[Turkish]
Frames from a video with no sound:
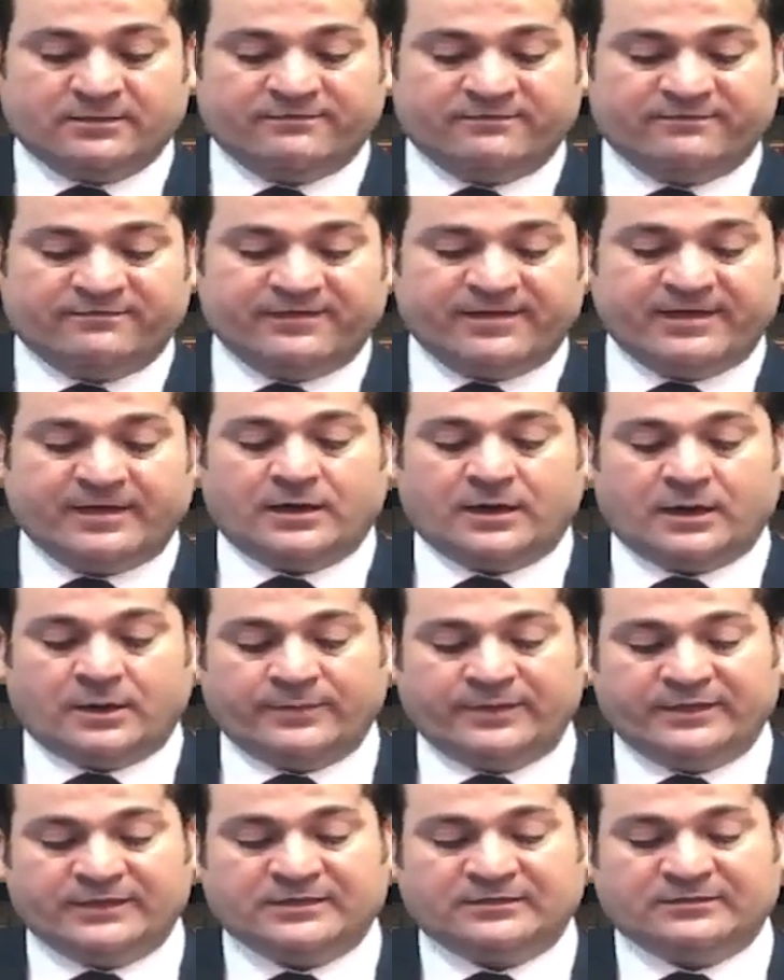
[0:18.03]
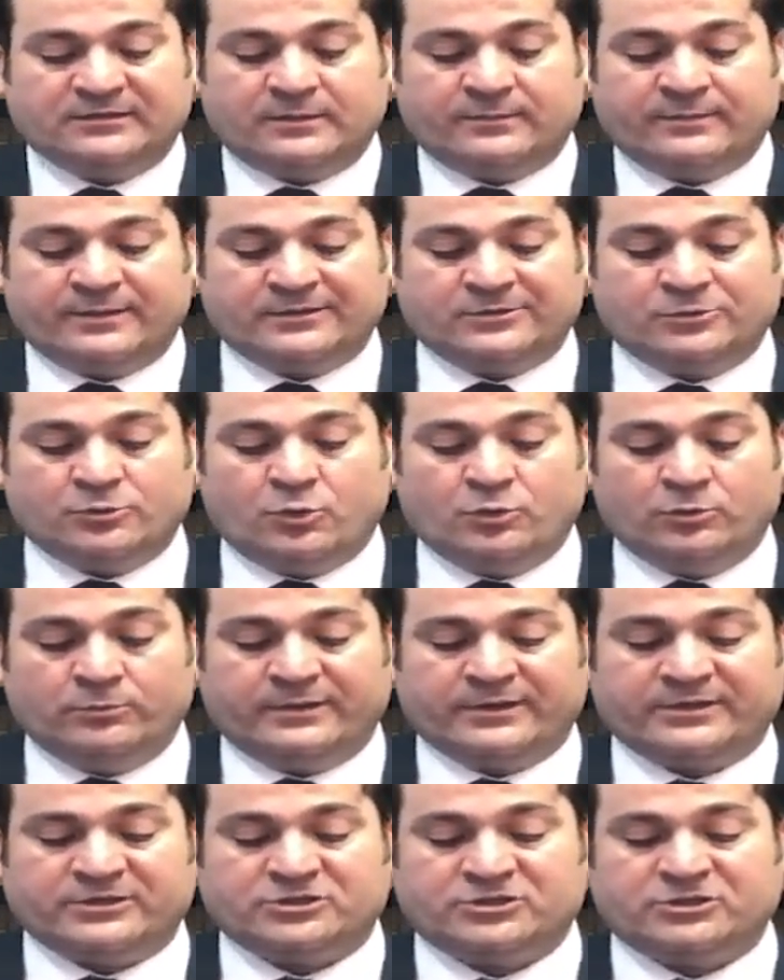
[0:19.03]
ve Amerika'da emekli
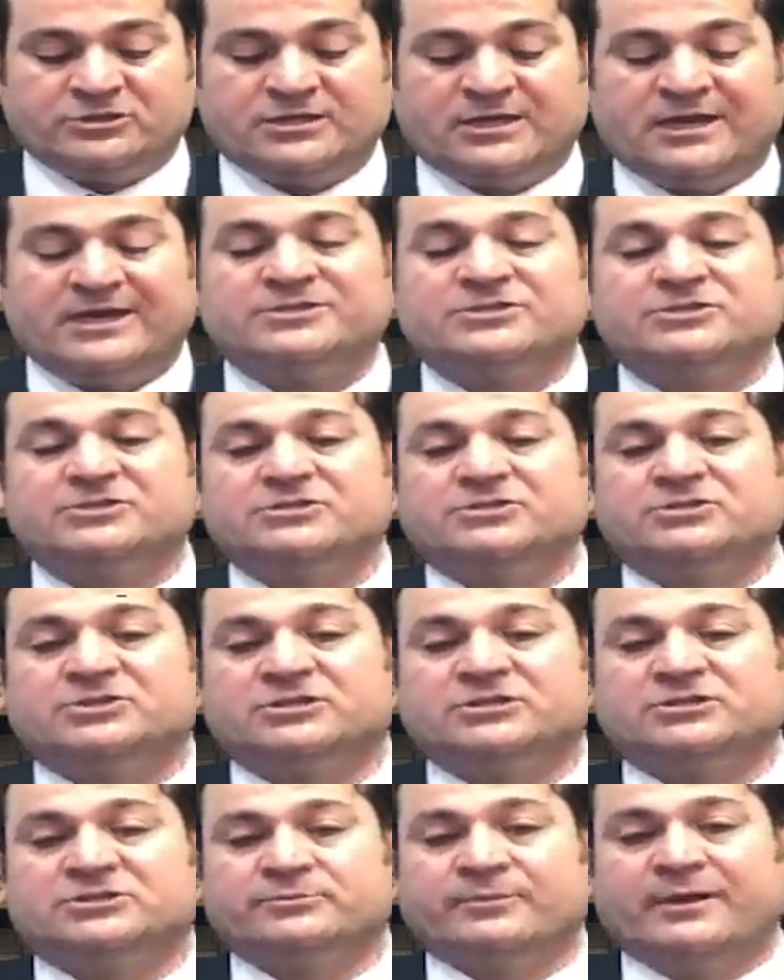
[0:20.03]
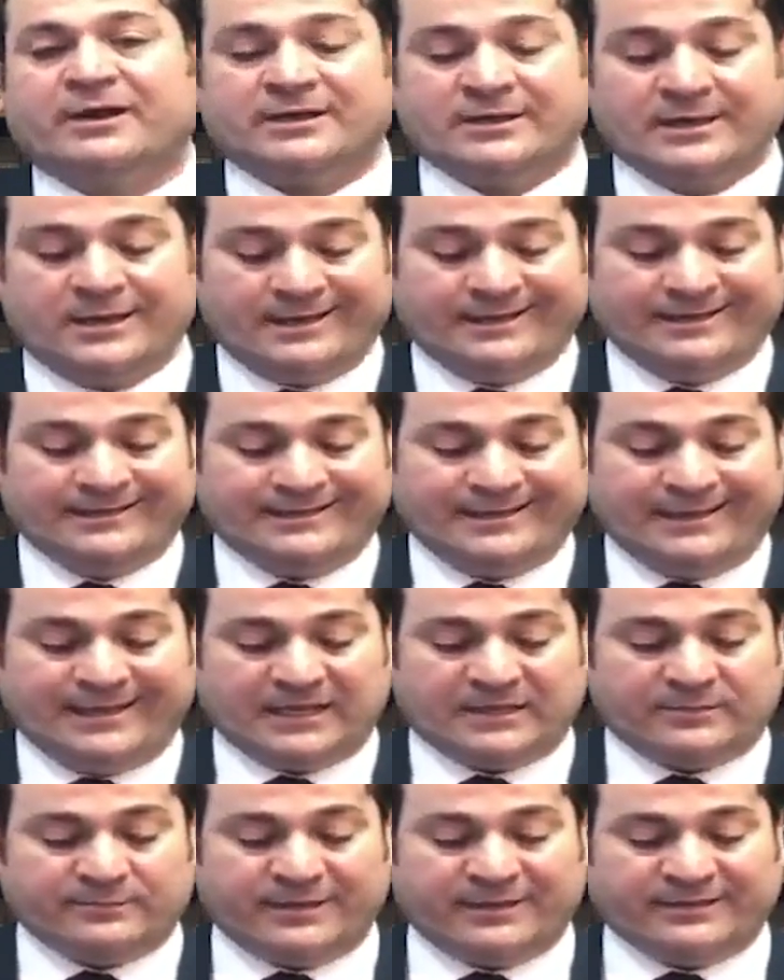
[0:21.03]
olmak için kaç yıl çalışmak
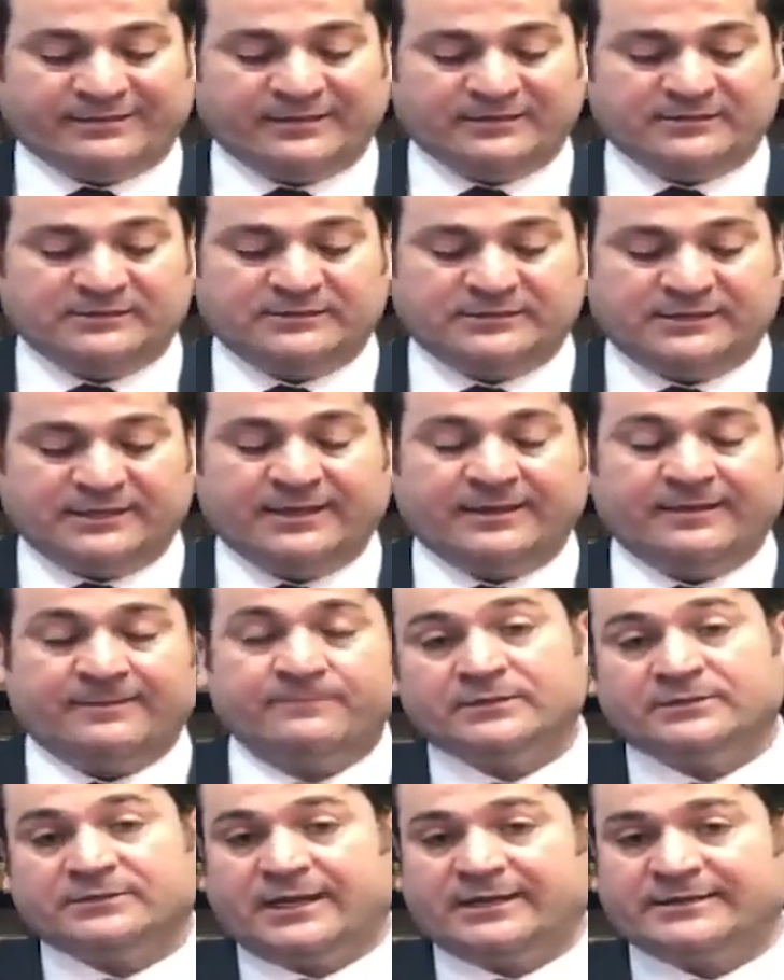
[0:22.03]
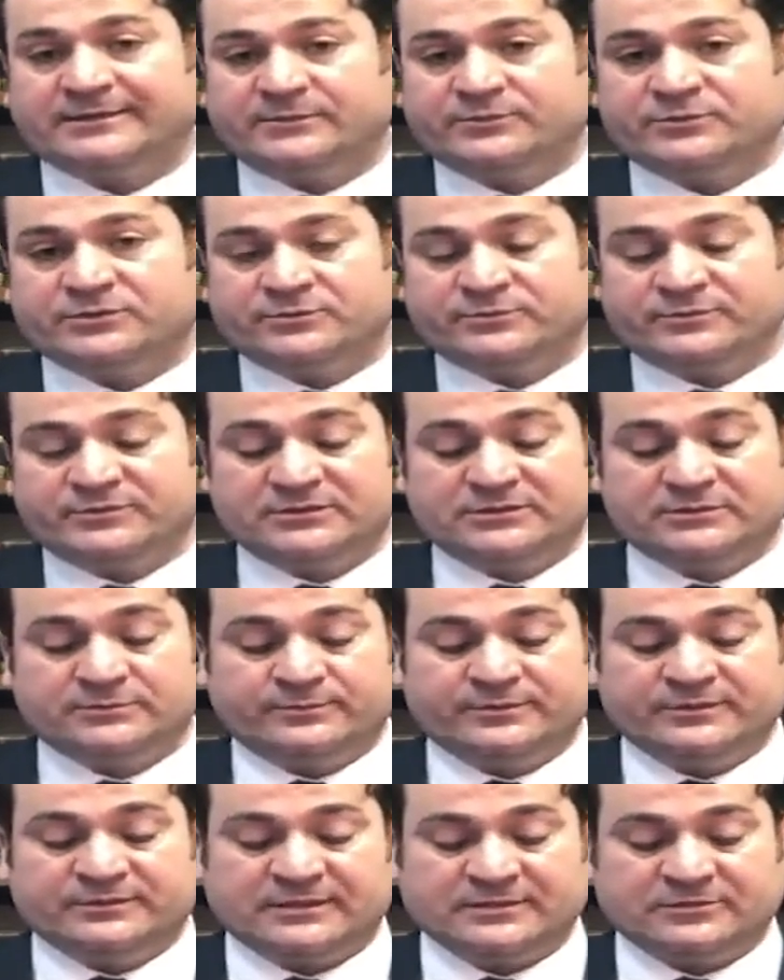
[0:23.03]
gerekmektedir diye takipçimiz
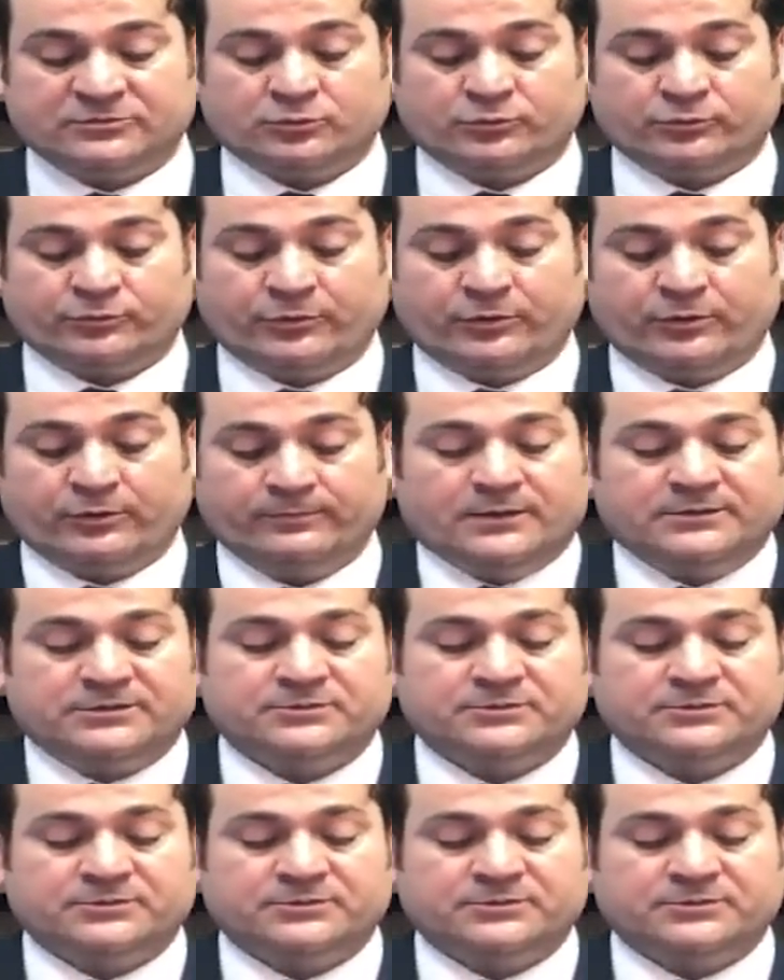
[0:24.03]
bize soruyor.